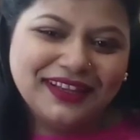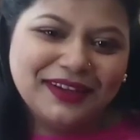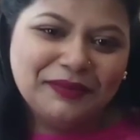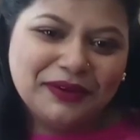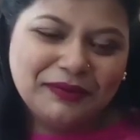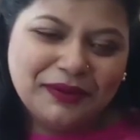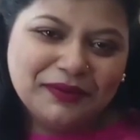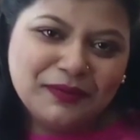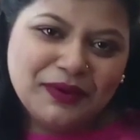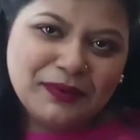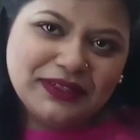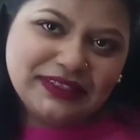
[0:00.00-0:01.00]
আমার বাবা
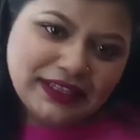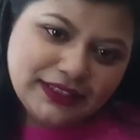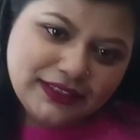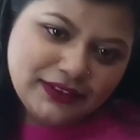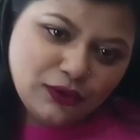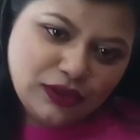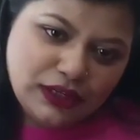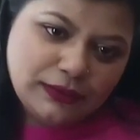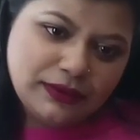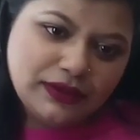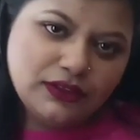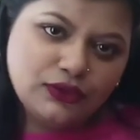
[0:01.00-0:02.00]
মা আমার চাঁদ ছিল না
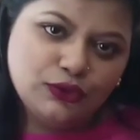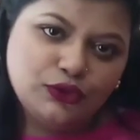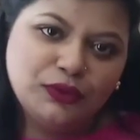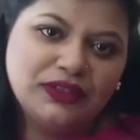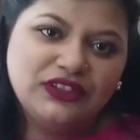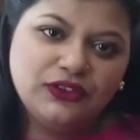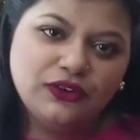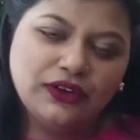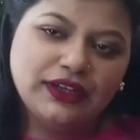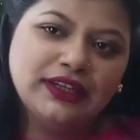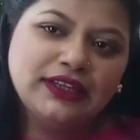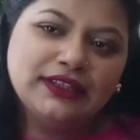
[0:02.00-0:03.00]
আমার শ্বশুরবাড়ি
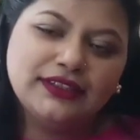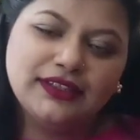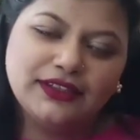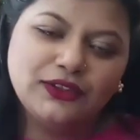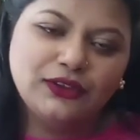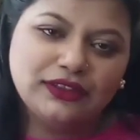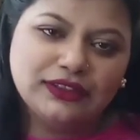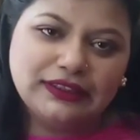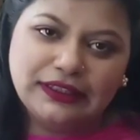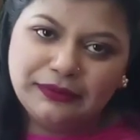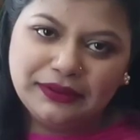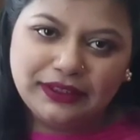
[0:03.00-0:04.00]
চিরঙে চাঁদ ছিল না
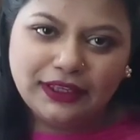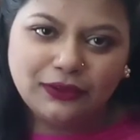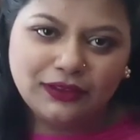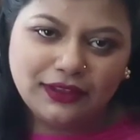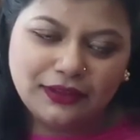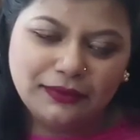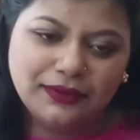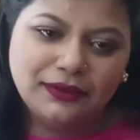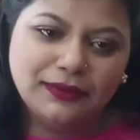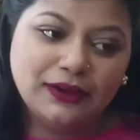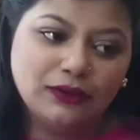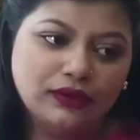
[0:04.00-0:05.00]
যে আমাকে এত তাতে বিয়ে
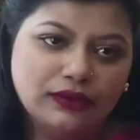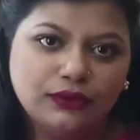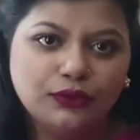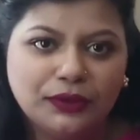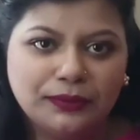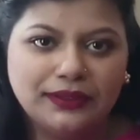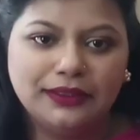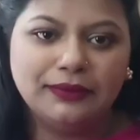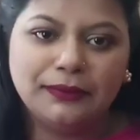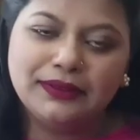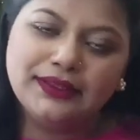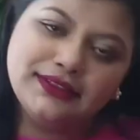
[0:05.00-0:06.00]
দিবে আর দূরে বিয়ে
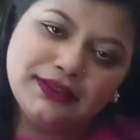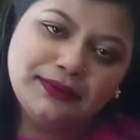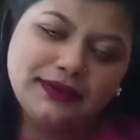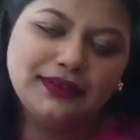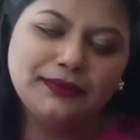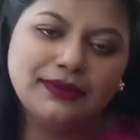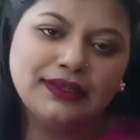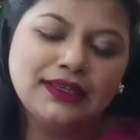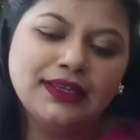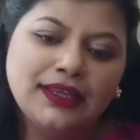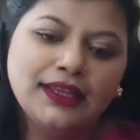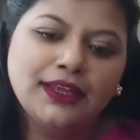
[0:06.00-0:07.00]
দিবে আমার দেশেই বিয়ে দিবে
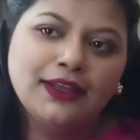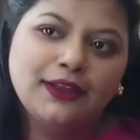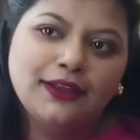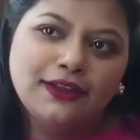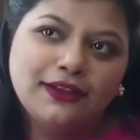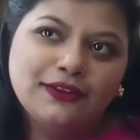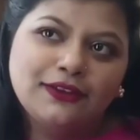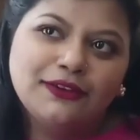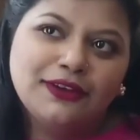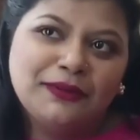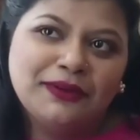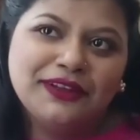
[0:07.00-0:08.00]
আচ্ছা।
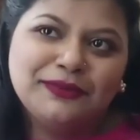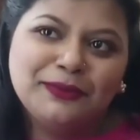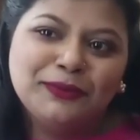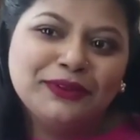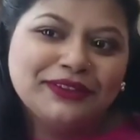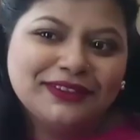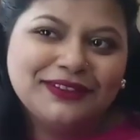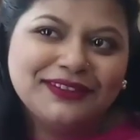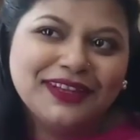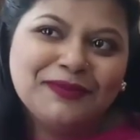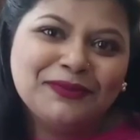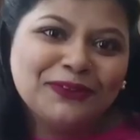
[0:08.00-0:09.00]
তখন আমার হাজব্যান্ড বলছে যে
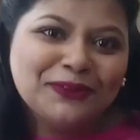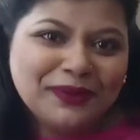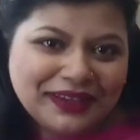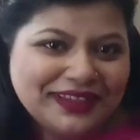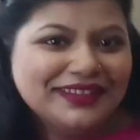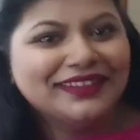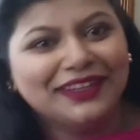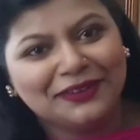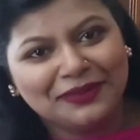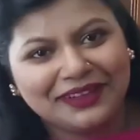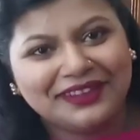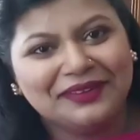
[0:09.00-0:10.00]
আমি তো তোমাকেই চাই
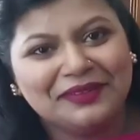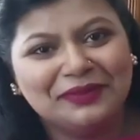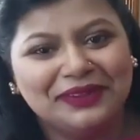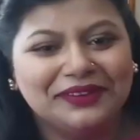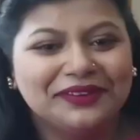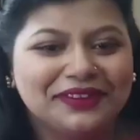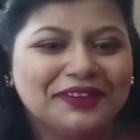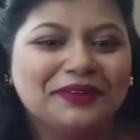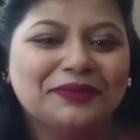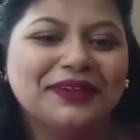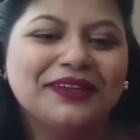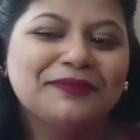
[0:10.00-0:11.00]
তোমাকেই আবার বিয়ে করতে
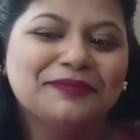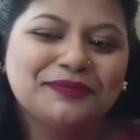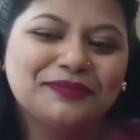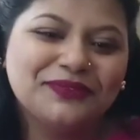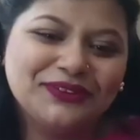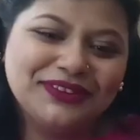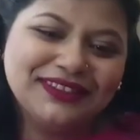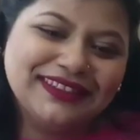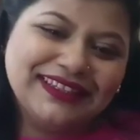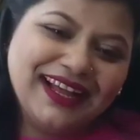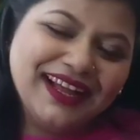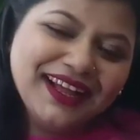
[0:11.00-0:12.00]
হবে যদি
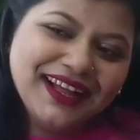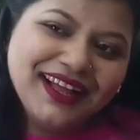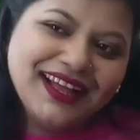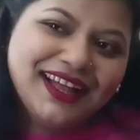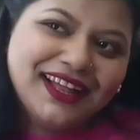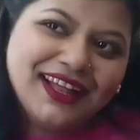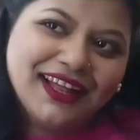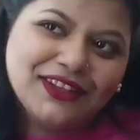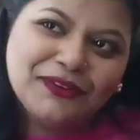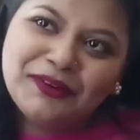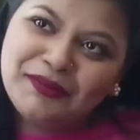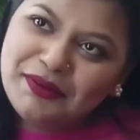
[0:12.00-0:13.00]

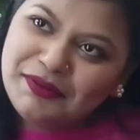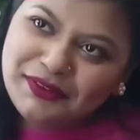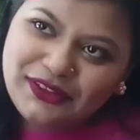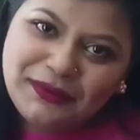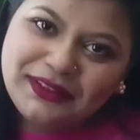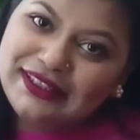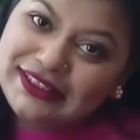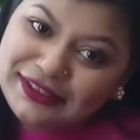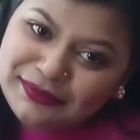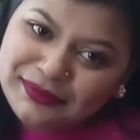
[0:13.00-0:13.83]
তোমার বাবা মা তো আমাদের দেশে